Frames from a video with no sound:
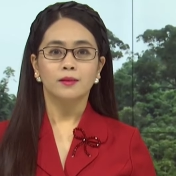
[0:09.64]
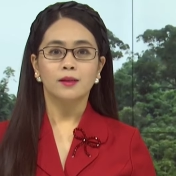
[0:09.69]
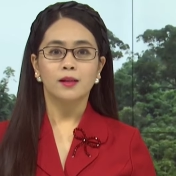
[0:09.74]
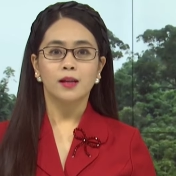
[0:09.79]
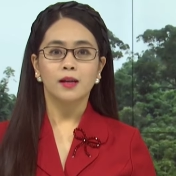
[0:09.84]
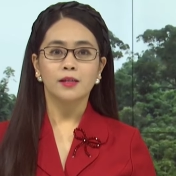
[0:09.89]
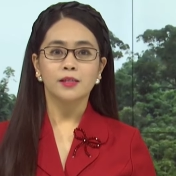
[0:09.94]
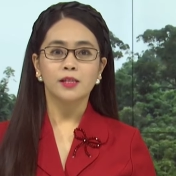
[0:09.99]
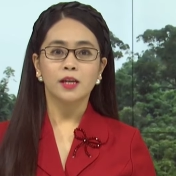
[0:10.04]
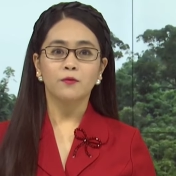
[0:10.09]

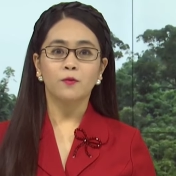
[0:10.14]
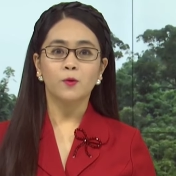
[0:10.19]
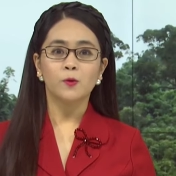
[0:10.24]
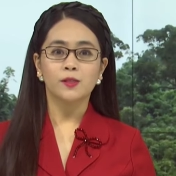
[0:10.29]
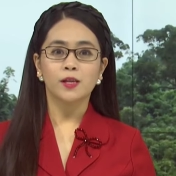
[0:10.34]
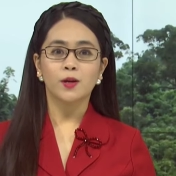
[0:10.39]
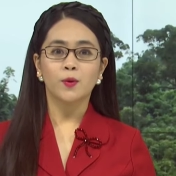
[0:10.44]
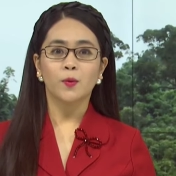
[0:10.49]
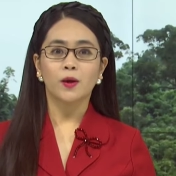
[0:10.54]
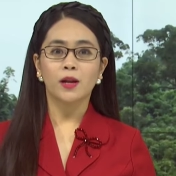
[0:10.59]
lệ che phủ
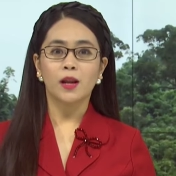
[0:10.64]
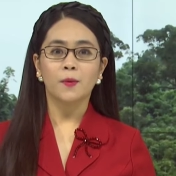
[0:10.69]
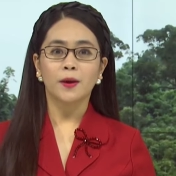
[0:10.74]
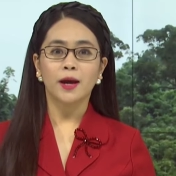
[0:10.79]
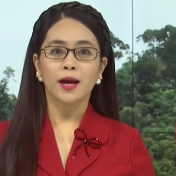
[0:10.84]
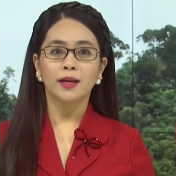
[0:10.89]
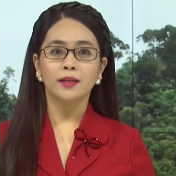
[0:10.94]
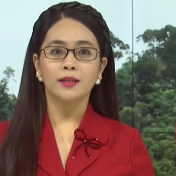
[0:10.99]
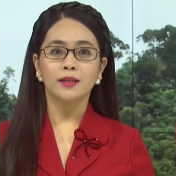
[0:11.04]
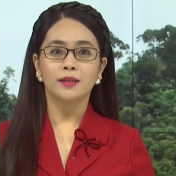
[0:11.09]
rừng của Lào
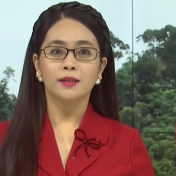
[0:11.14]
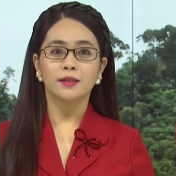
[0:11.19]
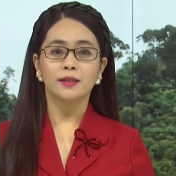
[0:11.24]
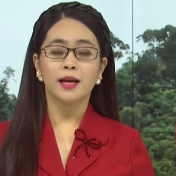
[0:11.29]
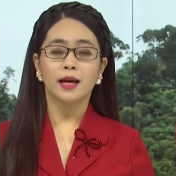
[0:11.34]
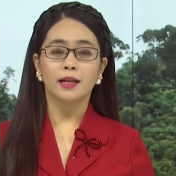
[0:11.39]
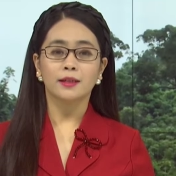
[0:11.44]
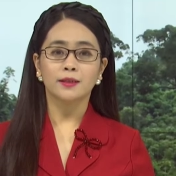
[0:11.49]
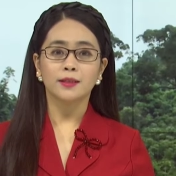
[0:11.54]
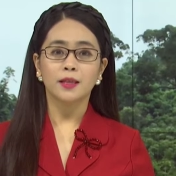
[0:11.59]
Cai hiện
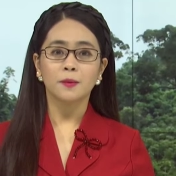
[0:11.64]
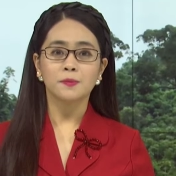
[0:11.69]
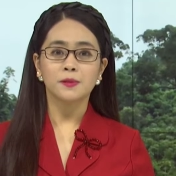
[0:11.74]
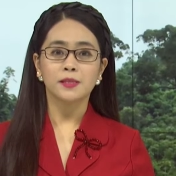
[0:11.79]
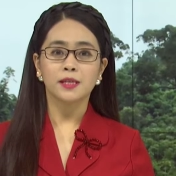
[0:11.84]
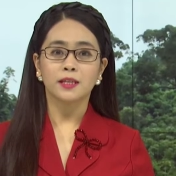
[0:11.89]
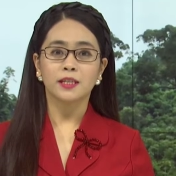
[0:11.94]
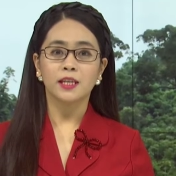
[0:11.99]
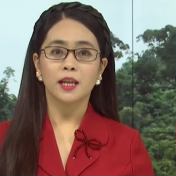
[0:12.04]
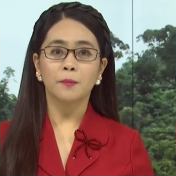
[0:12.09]
đạt sấp
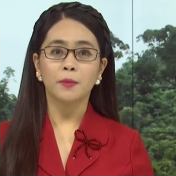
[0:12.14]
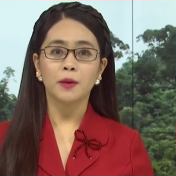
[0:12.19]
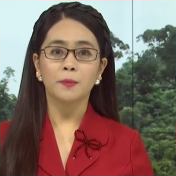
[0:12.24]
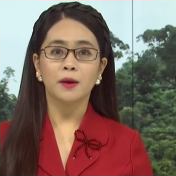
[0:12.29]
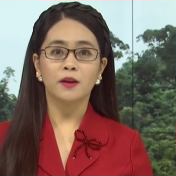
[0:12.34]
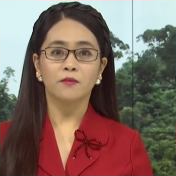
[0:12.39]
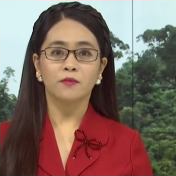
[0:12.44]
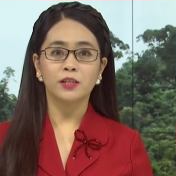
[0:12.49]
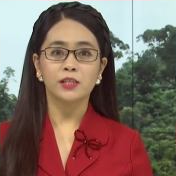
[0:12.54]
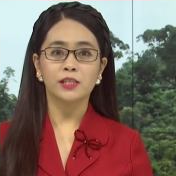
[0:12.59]
xỉ
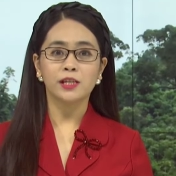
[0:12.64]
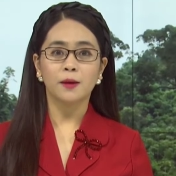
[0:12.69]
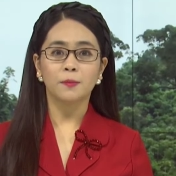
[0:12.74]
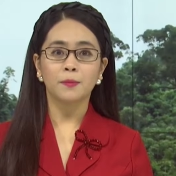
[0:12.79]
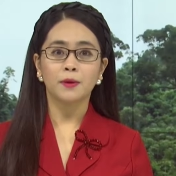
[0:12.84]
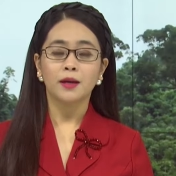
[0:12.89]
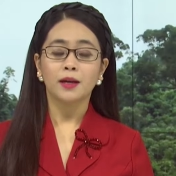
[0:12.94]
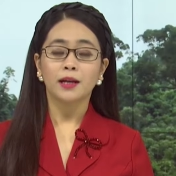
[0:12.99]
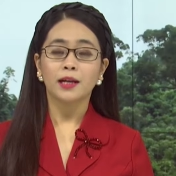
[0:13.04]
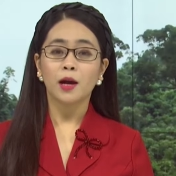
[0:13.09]

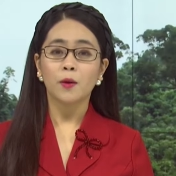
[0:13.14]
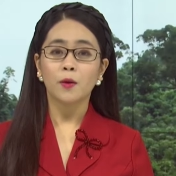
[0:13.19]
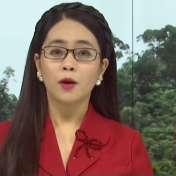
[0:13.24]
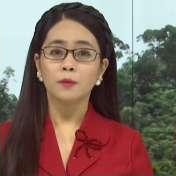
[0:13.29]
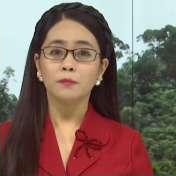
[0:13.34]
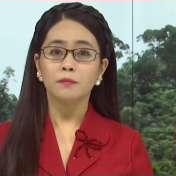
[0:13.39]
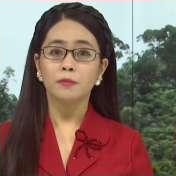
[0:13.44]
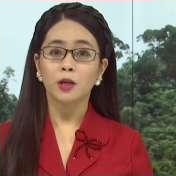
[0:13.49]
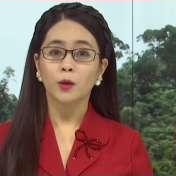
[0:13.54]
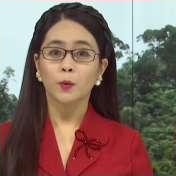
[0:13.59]
57%, cao
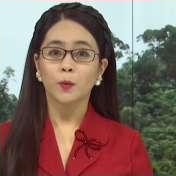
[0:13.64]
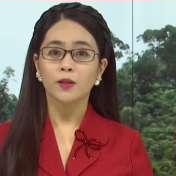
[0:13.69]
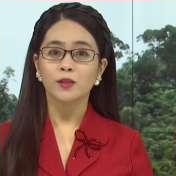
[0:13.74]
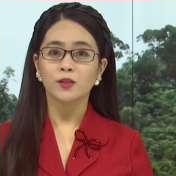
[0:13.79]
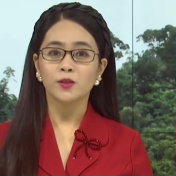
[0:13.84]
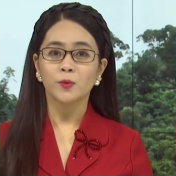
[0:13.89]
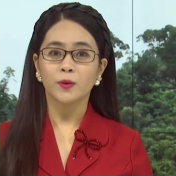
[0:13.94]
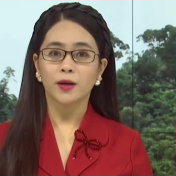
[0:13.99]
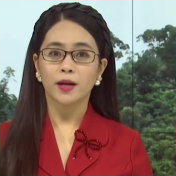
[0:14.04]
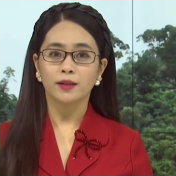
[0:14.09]
hơn bình
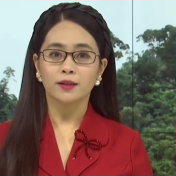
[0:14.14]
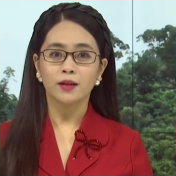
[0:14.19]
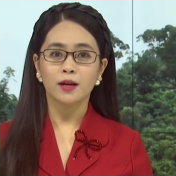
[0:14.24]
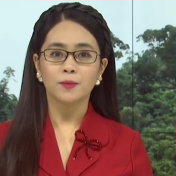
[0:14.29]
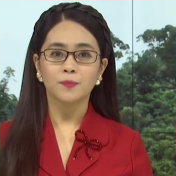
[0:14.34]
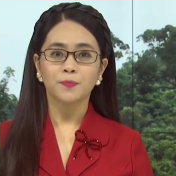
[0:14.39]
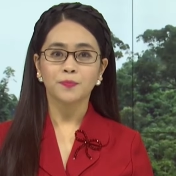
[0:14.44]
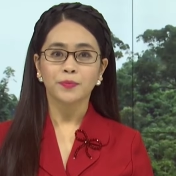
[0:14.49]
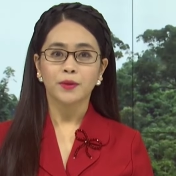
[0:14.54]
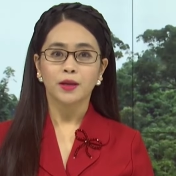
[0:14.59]
quân chung cả
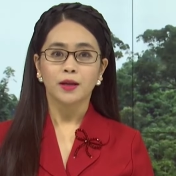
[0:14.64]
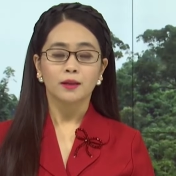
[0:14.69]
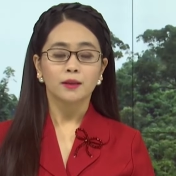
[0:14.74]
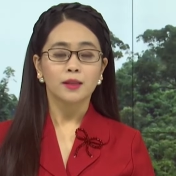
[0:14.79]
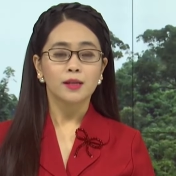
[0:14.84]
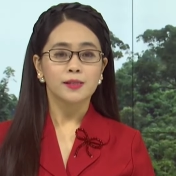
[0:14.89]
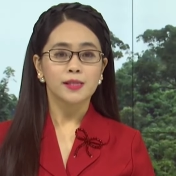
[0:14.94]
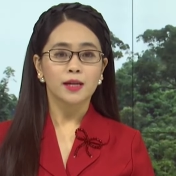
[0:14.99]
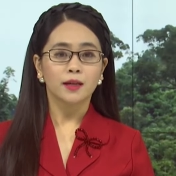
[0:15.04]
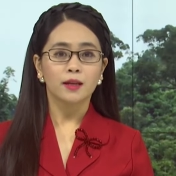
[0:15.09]
nước.
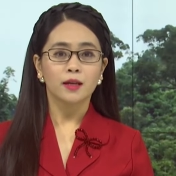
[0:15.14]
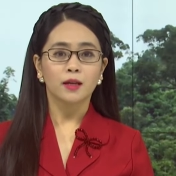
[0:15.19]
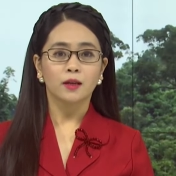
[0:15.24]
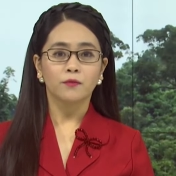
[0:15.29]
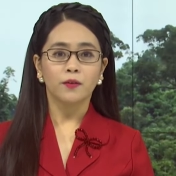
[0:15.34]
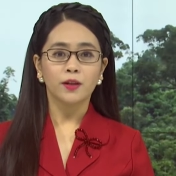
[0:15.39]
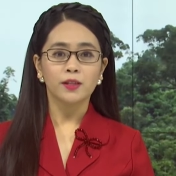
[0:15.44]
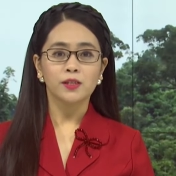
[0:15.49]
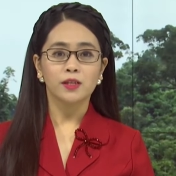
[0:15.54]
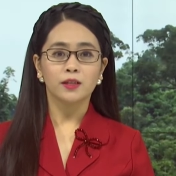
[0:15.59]
Tỉnh xác
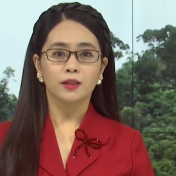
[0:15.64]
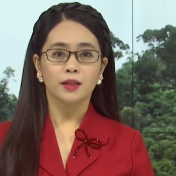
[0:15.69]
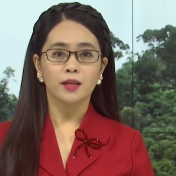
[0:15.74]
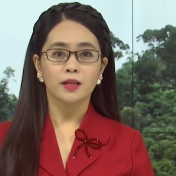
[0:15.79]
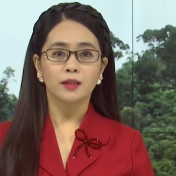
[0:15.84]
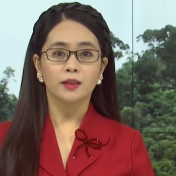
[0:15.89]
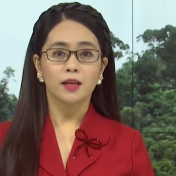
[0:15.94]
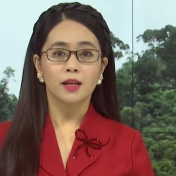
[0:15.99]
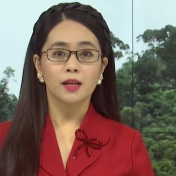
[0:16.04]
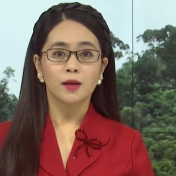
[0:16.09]
định phát triển
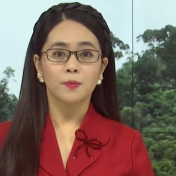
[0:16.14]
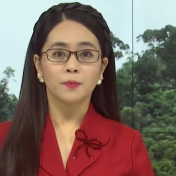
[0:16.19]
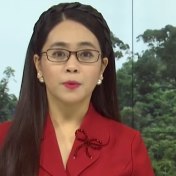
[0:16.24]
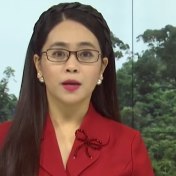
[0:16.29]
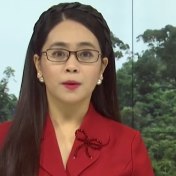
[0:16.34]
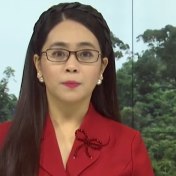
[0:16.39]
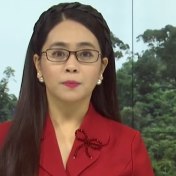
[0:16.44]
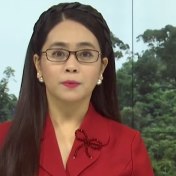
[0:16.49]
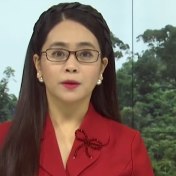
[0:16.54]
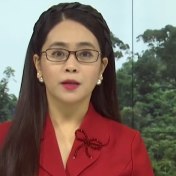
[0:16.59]
kinh tế lâm
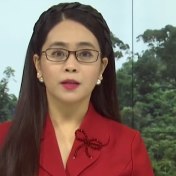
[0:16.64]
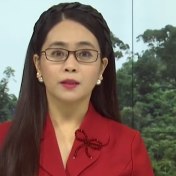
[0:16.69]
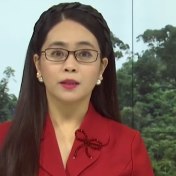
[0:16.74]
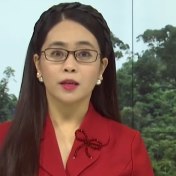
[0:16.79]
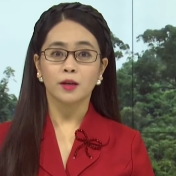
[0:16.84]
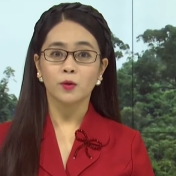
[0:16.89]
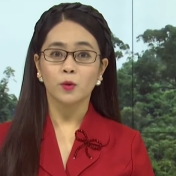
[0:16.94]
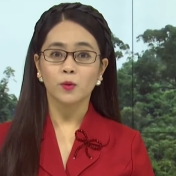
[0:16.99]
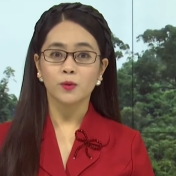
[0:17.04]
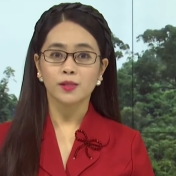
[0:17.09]
nghiệp, kinh
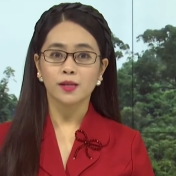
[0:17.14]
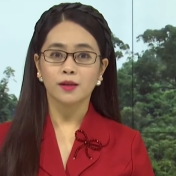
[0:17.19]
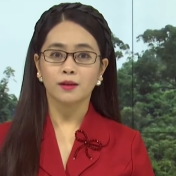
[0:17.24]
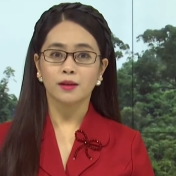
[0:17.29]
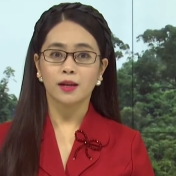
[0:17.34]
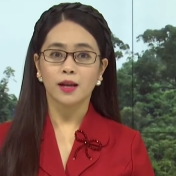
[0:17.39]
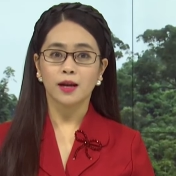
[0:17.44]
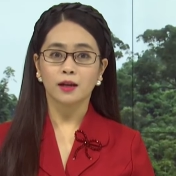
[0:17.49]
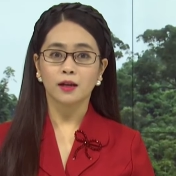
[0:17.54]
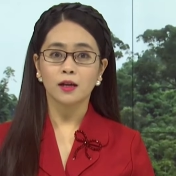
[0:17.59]
tế đồi
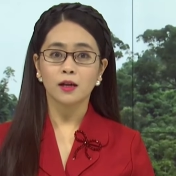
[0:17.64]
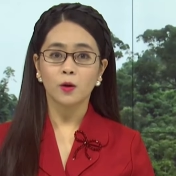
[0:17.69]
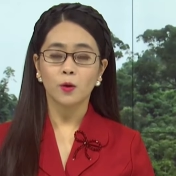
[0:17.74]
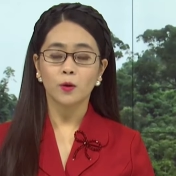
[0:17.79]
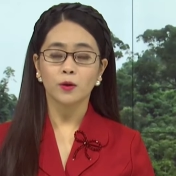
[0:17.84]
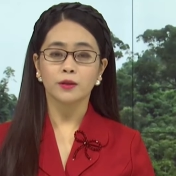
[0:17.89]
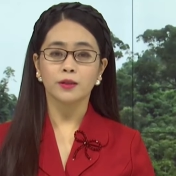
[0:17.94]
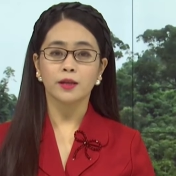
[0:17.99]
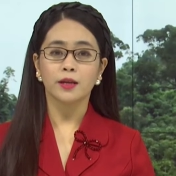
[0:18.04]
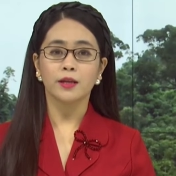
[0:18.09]
rừng là cơ
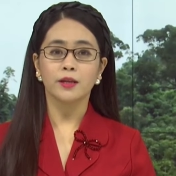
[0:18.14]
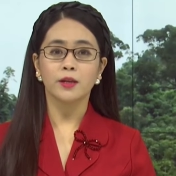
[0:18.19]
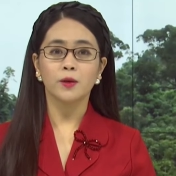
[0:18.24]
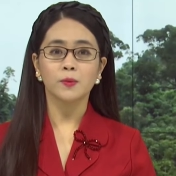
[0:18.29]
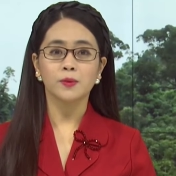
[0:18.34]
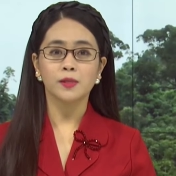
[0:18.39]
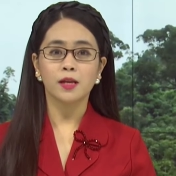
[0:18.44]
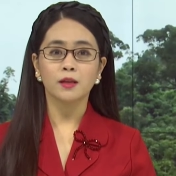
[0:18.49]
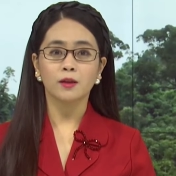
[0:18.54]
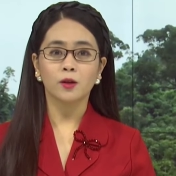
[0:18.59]
hội để
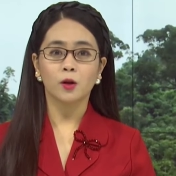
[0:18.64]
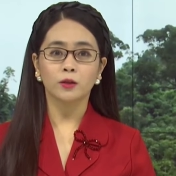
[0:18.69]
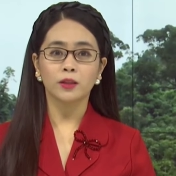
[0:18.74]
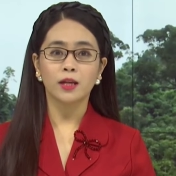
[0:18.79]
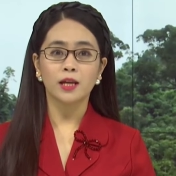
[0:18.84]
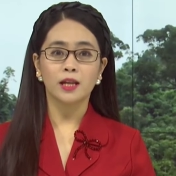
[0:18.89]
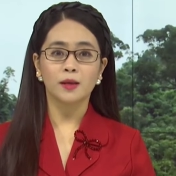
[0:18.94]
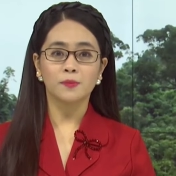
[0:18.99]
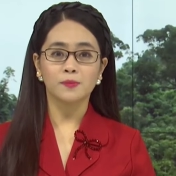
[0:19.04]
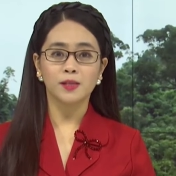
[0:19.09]
nông dân có
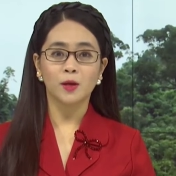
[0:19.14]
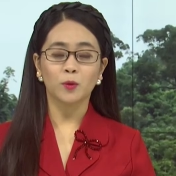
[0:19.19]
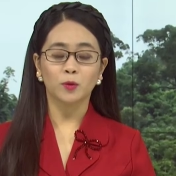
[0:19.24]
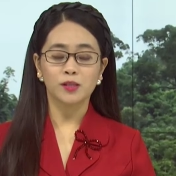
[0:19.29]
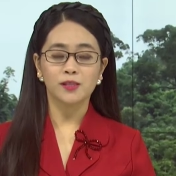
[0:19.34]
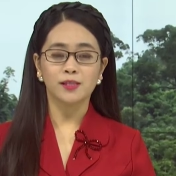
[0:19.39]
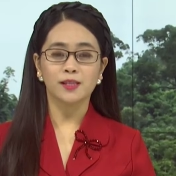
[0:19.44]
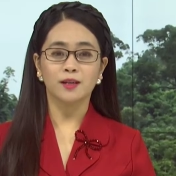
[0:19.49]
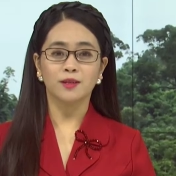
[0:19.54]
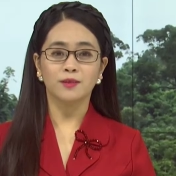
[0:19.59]
thể làm giàu
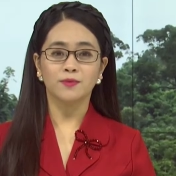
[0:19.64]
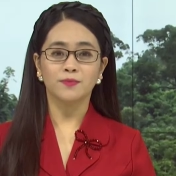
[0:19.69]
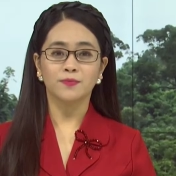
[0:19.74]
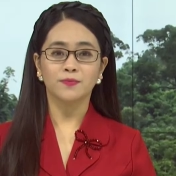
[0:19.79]
từ rừng.